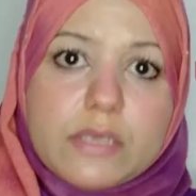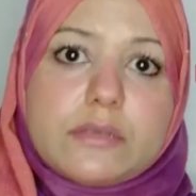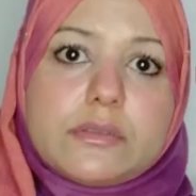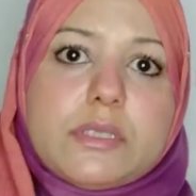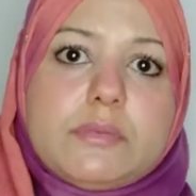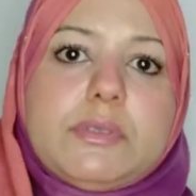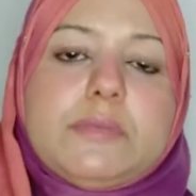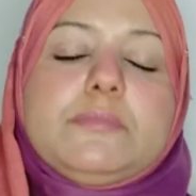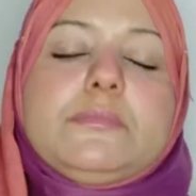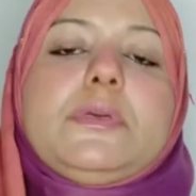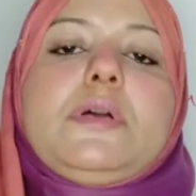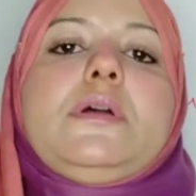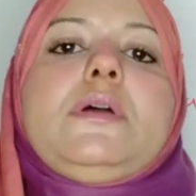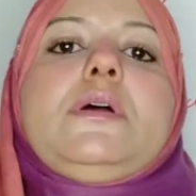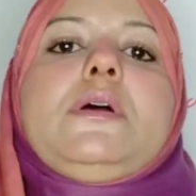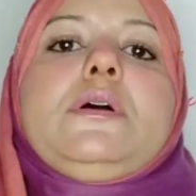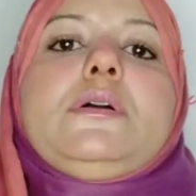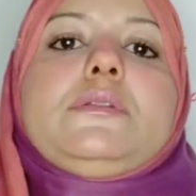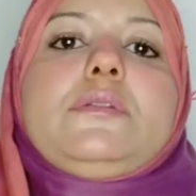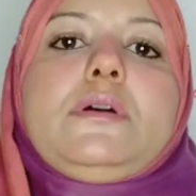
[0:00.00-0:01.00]
تمام
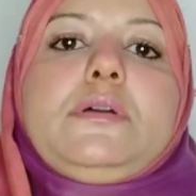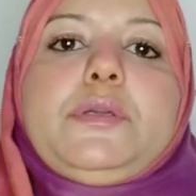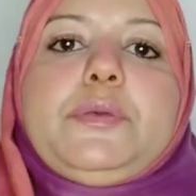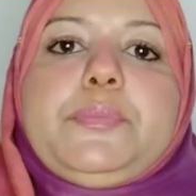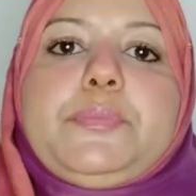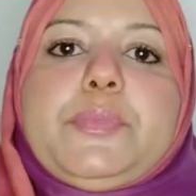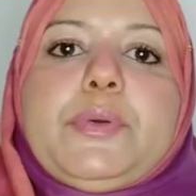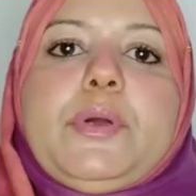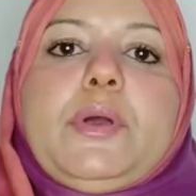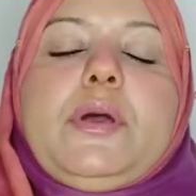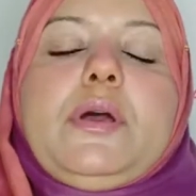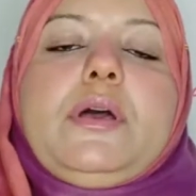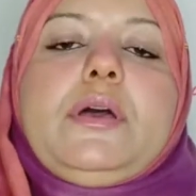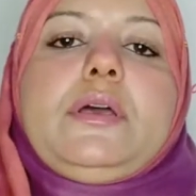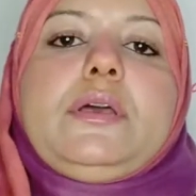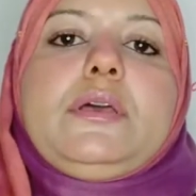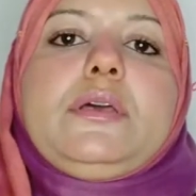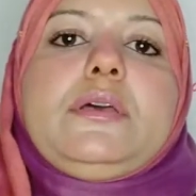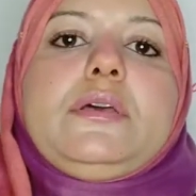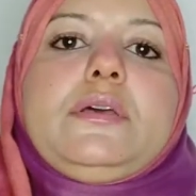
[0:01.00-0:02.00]
طيب
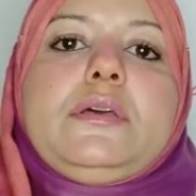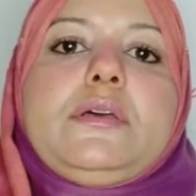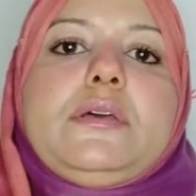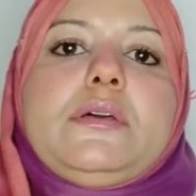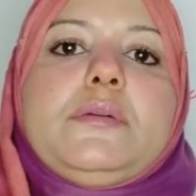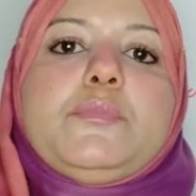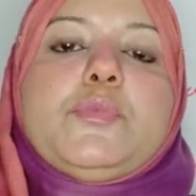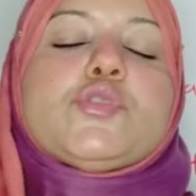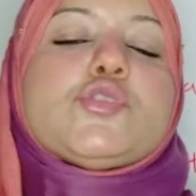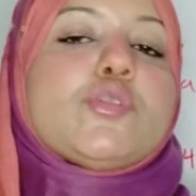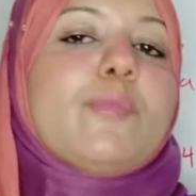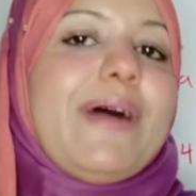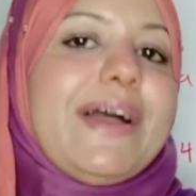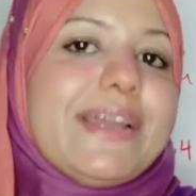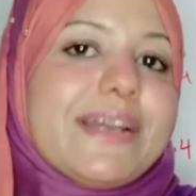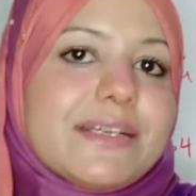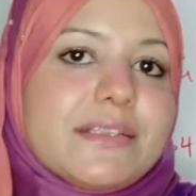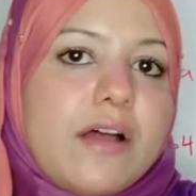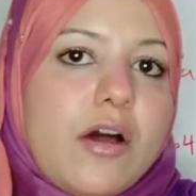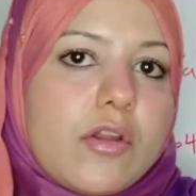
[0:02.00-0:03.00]
آه بصوا
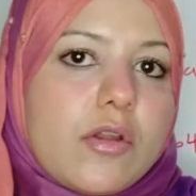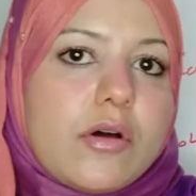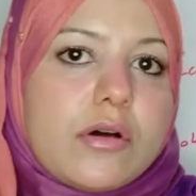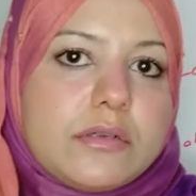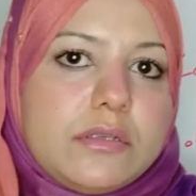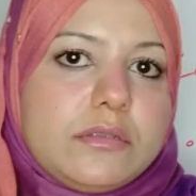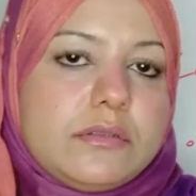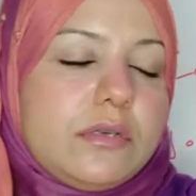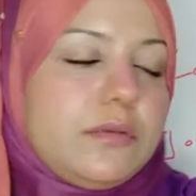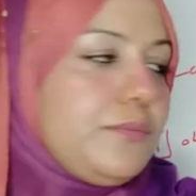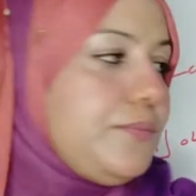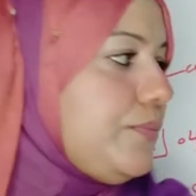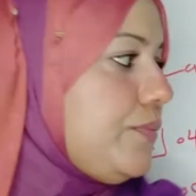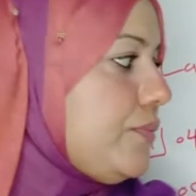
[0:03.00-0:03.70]
معايا كده على الخريطه